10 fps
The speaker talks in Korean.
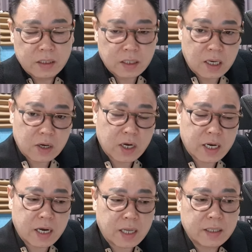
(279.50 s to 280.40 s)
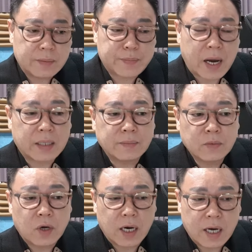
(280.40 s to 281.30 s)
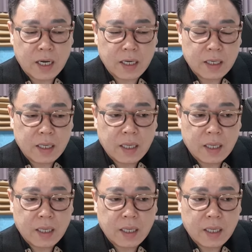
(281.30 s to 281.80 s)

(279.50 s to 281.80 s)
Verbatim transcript: 정확한 발음과